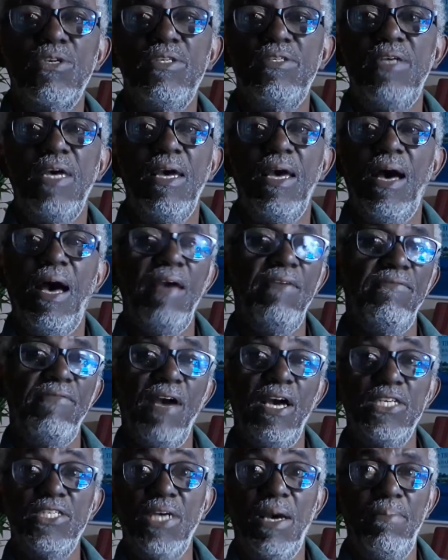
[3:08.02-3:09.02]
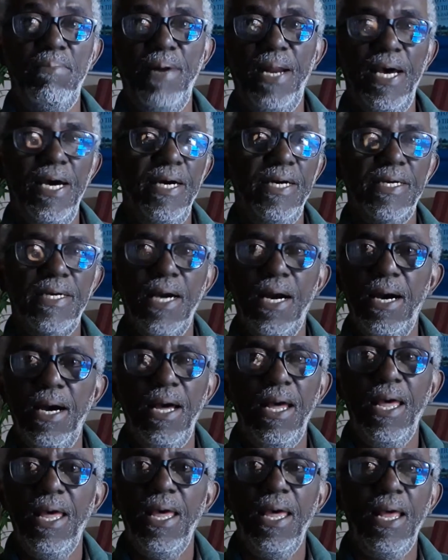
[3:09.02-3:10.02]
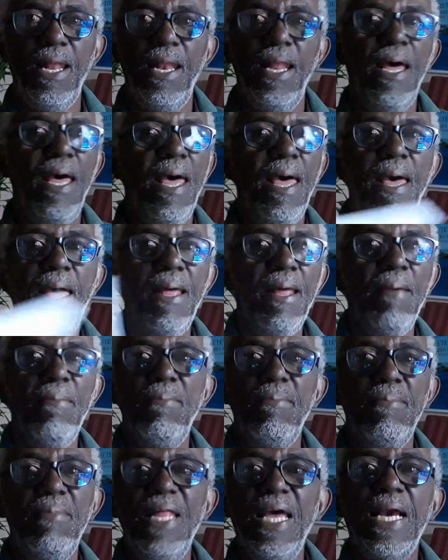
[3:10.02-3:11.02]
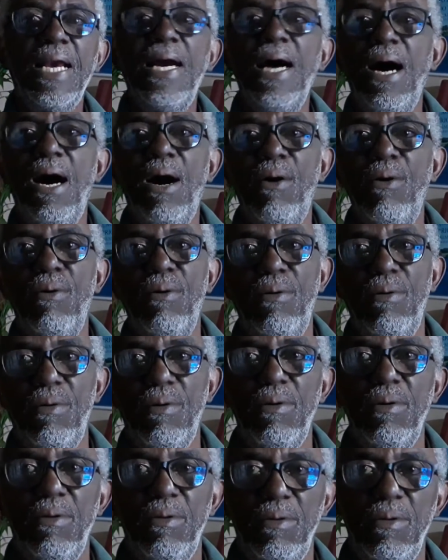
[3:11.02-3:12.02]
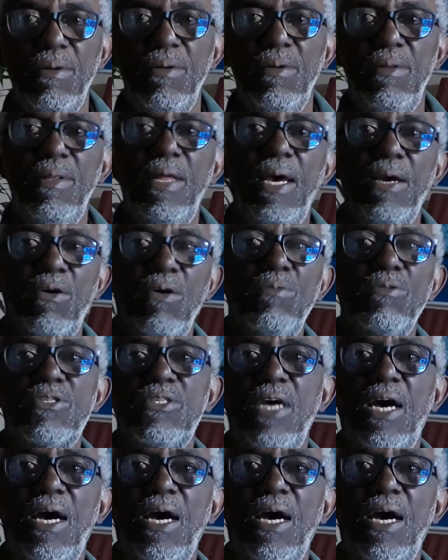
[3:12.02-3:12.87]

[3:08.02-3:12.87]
que se a inveja é branca, ela é legal, né, como se